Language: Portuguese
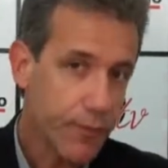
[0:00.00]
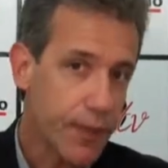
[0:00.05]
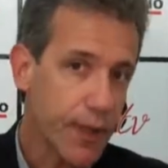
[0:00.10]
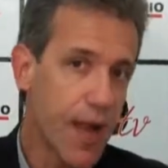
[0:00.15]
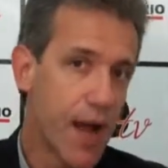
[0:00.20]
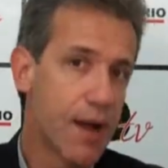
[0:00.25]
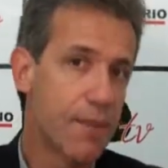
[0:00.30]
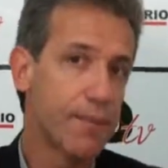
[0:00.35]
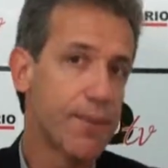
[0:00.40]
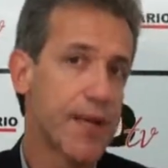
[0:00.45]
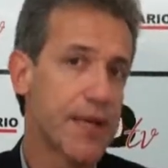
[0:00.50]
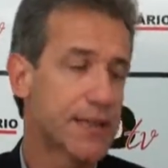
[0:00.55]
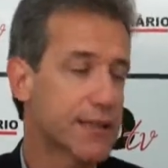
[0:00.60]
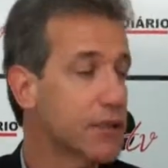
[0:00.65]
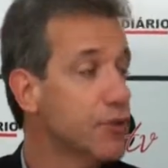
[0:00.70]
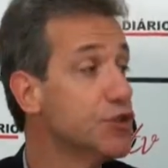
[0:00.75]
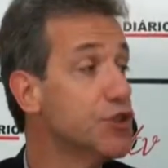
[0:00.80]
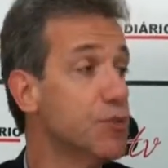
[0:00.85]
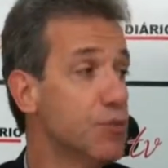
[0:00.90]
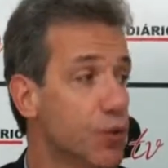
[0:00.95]
a
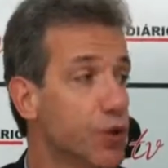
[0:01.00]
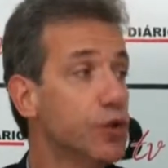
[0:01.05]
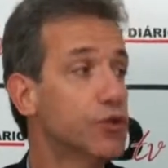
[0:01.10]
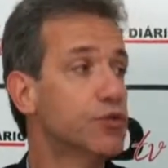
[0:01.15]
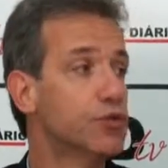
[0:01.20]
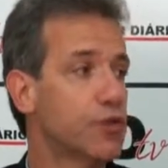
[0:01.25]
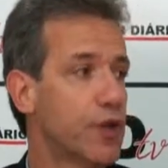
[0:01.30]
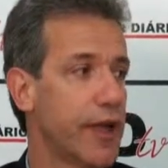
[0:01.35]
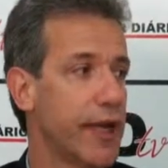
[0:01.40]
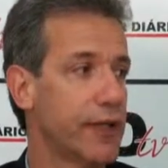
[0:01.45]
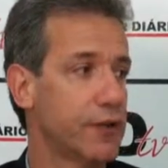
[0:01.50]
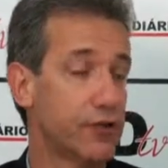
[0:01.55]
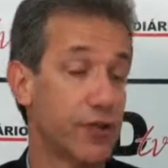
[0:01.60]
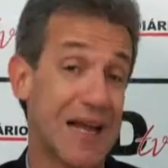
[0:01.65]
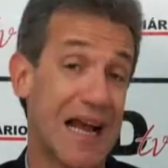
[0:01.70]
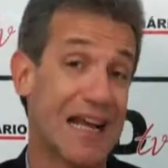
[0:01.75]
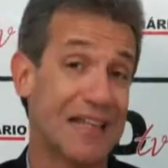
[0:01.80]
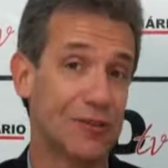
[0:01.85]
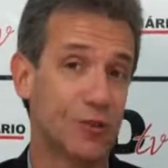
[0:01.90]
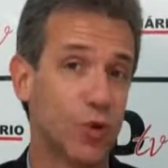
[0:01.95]
ampliação de muitos leitos,
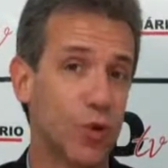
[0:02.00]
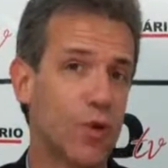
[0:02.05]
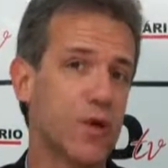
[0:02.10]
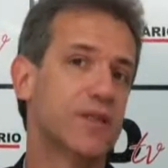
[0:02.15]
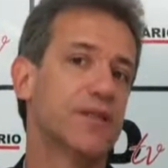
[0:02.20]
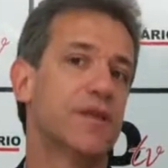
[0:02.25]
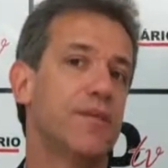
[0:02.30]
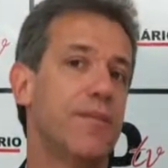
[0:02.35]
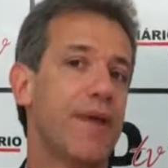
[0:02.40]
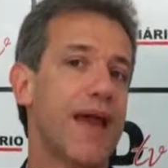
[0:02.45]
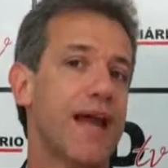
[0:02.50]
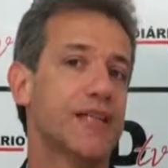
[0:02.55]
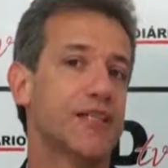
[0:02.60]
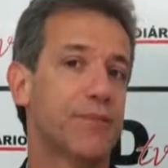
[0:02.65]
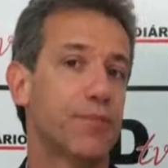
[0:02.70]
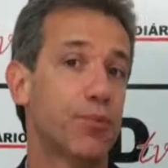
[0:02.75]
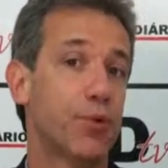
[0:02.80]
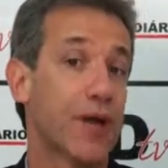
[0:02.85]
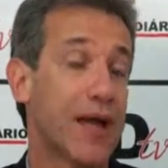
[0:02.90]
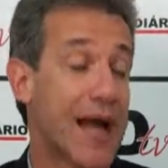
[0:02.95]
14 em
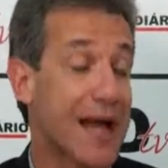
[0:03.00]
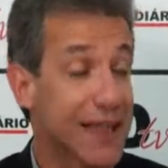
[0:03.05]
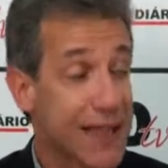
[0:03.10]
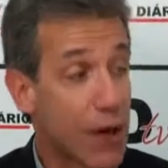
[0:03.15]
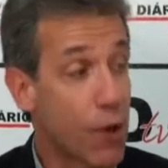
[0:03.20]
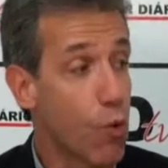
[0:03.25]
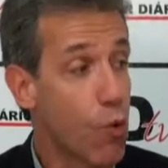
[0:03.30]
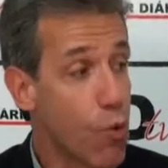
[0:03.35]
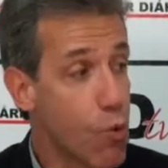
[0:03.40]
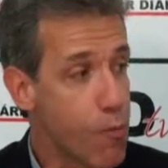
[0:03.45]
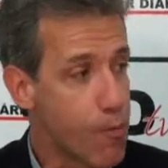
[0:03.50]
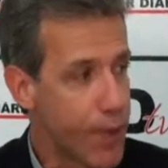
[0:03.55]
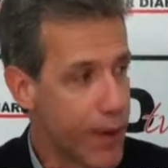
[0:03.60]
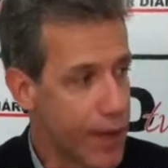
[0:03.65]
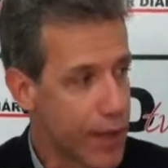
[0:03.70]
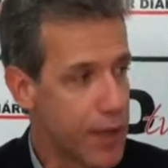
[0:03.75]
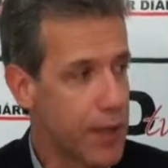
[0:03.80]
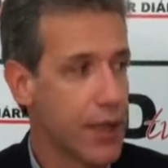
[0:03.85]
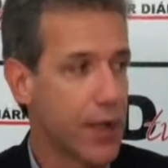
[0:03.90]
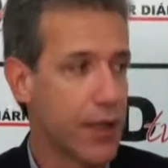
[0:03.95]
média, por cada
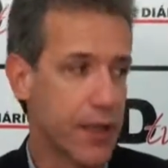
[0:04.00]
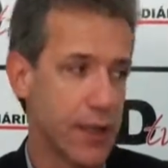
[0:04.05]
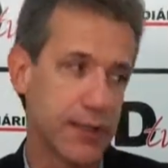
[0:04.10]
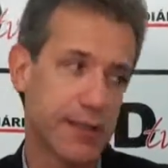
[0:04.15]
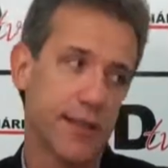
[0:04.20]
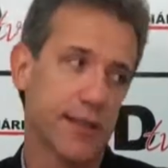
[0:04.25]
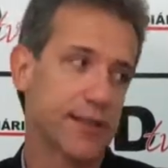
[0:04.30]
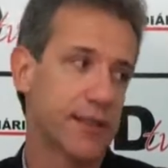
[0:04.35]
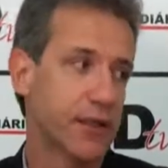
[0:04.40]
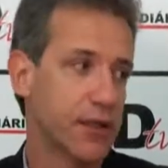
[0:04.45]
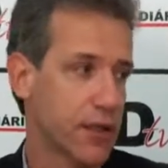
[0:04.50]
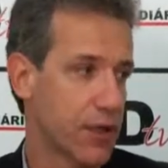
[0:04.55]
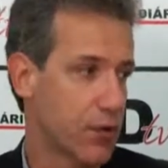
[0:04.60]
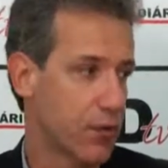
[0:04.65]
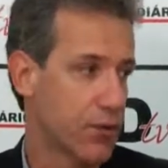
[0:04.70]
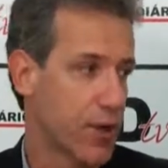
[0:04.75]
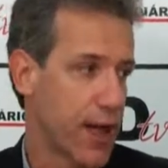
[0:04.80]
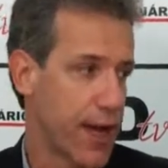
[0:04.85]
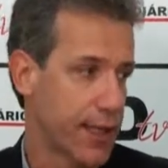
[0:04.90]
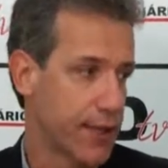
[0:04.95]
UPA que está sendo
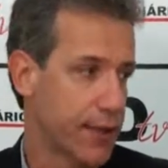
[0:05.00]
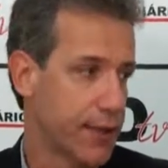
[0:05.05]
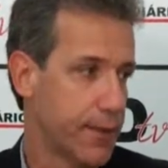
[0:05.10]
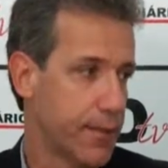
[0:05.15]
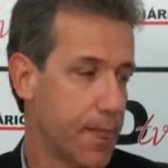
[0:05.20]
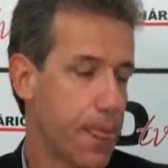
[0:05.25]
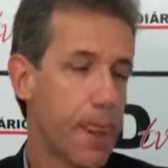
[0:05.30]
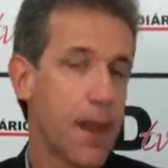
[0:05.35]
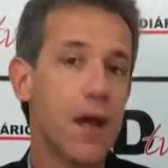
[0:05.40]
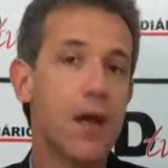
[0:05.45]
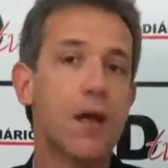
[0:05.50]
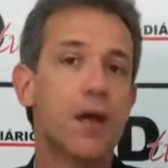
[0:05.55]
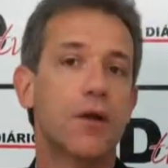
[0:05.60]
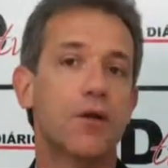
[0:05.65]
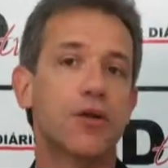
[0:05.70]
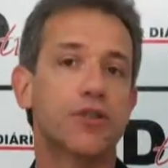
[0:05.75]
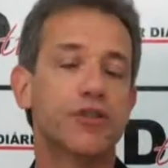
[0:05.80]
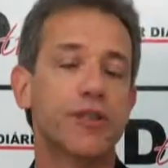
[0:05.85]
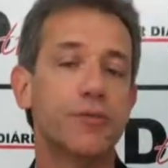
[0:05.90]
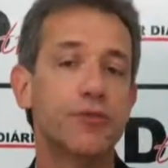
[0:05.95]
inaugurada.
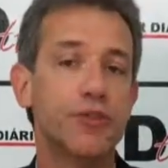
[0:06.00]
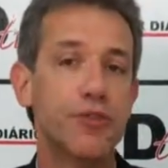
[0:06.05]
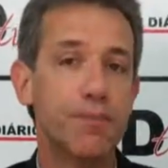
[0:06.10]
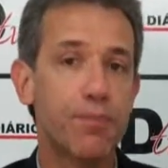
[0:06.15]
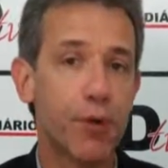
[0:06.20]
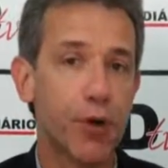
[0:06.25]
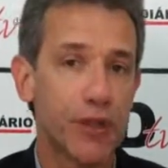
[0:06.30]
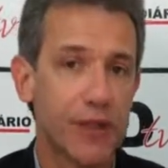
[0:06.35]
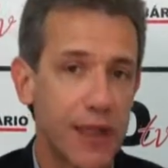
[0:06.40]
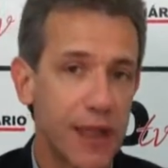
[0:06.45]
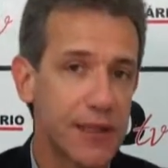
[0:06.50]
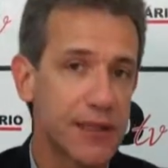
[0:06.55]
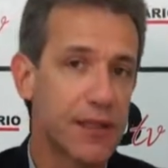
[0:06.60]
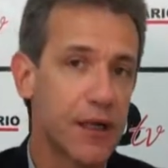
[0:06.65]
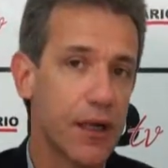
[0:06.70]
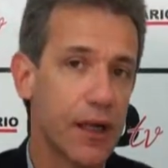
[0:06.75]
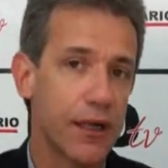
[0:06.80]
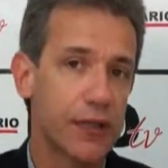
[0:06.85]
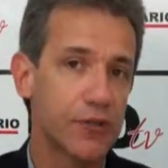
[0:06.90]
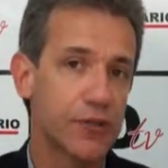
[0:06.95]
Nós temos importantes
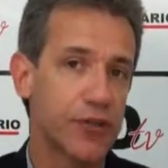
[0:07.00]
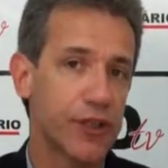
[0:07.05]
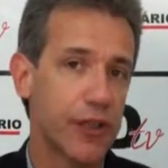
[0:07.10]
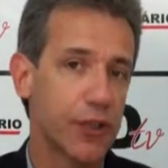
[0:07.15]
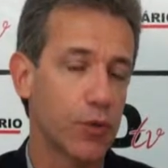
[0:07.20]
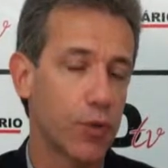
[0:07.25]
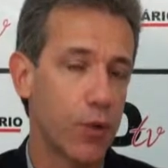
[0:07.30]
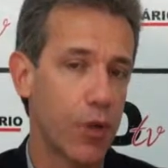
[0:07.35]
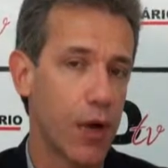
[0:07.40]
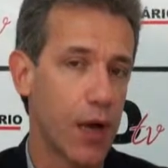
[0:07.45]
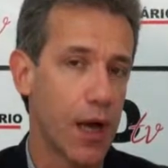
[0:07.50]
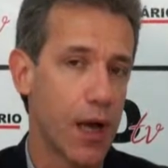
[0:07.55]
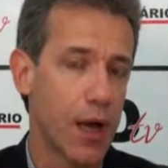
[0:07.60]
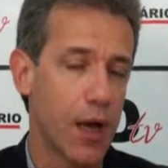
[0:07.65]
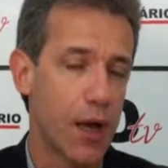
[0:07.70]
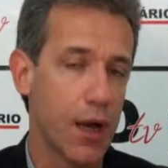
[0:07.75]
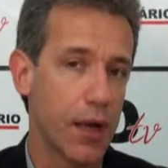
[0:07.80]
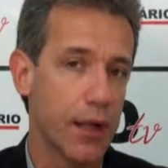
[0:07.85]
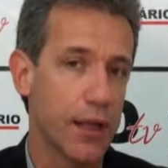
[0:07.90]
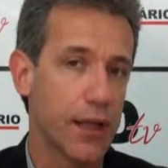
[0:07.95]
leitos sendo
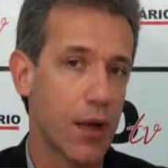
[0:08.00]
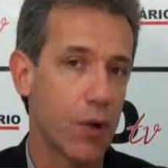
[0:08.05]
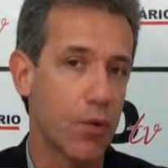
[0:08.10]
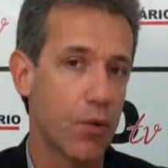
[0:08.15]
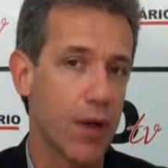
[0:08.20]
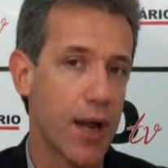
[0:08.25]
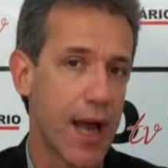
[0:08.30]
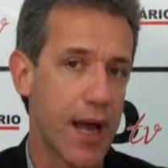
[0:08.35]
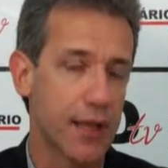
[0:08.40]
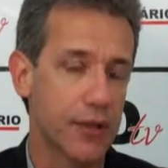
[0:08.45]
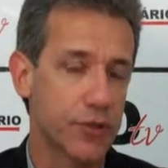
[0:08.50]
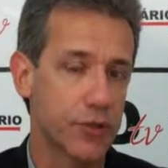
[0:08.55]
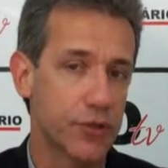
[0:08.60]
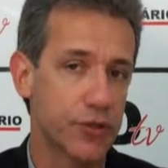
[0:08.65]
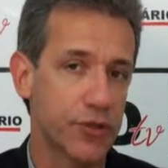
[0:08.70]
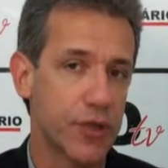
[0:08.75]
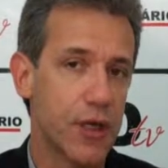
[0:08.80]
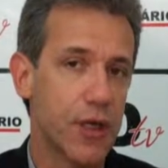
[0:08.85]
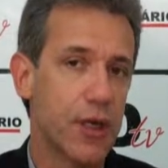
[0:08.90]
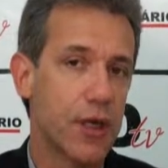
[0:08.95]
uh,
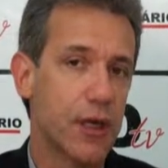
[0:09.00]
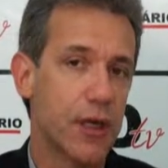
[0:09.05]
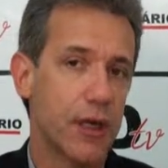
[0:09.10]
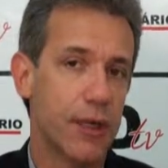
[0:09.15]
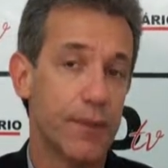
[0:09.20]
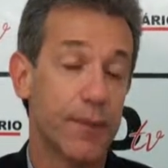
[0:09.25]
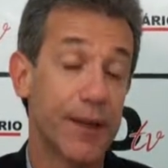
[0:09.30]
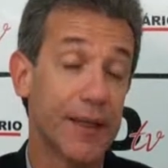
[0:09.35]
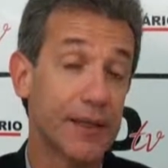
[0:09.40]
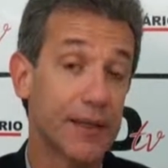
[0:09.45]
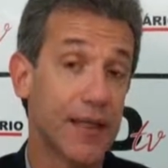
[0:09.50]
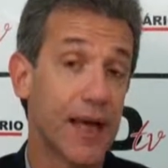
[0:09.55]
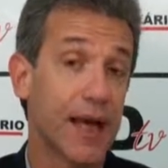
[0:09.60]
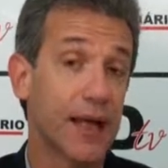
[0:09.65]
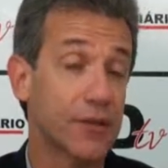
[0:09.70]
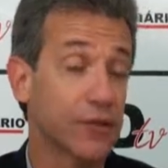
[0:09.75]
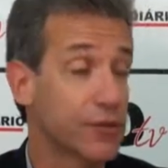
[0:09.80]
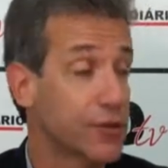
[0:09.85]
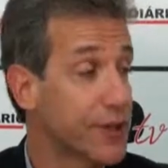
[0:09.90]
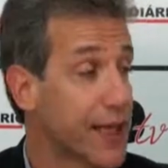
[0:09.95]
inaugurados,
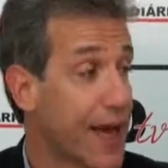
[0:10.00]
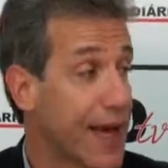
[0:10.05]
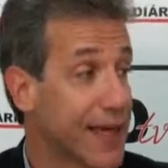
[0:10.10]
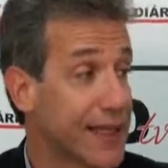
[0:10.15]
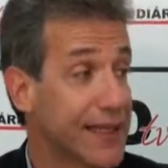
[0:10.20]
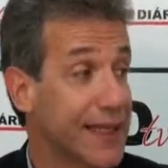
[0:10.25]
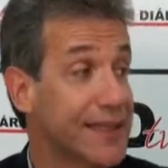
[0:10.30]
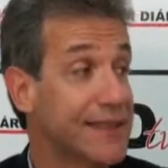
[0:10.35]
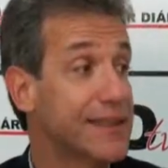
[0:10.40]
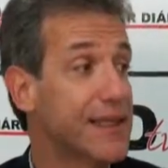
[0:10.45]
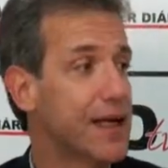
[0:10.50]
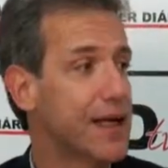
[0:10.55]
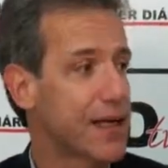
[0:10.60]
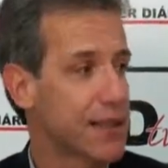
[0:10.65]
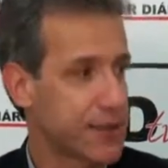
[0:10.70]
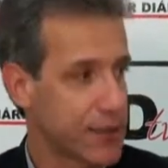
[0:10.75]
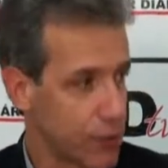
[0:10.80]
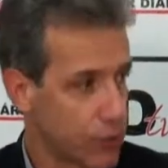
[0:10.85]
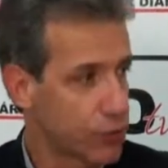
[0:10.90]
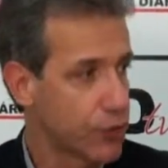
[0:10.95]
implantados, na área da
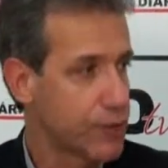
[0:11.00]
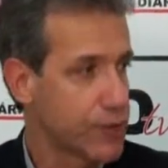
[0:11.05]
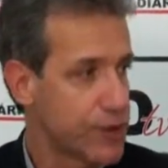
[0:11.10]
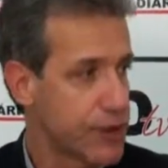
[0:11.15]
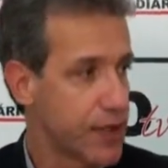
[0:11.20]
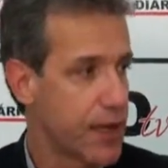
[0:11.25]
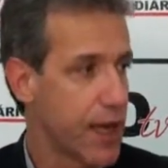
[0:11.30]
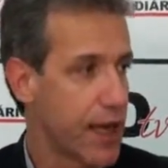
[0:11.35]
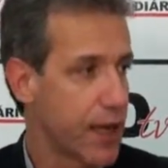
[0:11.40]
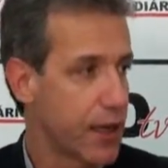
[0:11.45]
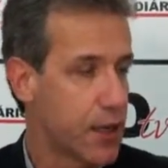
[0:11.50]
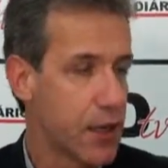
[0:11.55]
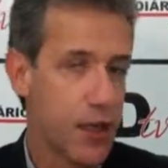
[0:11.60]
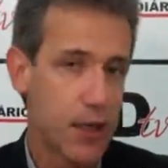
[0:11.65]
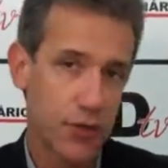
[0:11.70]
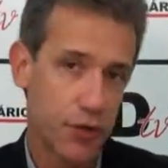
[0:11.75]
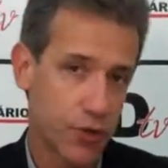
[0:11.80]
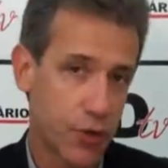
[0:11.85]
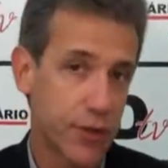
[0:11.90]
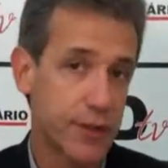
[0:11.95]
internação domiciliar.
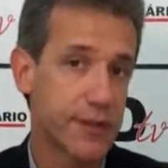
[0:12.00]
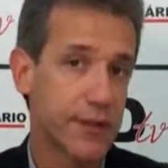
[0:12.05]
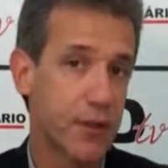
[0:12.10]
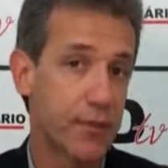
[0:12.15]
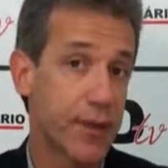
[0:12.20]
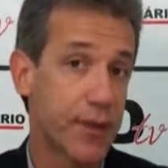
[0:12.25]
Só em São